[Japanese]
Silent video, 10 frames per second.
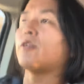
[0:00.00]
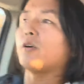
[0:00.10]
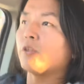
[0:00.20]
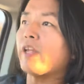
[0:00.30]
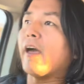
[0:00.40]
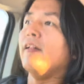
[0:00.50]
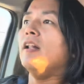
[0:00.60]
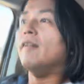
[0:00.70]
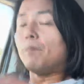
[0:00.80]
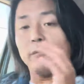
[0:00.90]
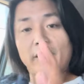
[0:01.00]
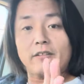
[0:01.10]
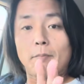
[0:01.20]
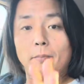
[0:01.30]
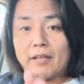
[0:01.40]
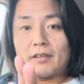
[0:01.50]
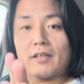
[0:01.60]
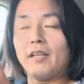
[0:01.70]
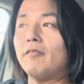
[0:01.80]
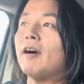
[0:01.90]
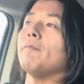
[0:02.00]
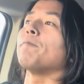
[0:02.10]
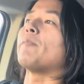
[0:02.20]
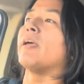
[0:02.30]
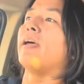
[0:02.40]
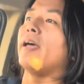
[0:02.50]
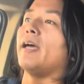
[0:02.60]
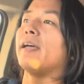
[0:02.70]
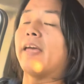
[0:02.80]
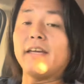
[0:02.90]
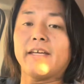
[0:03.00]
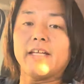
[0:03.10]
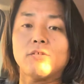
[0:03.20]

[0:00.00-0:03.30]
ということで、皆さんバッテリーは、えー、元気な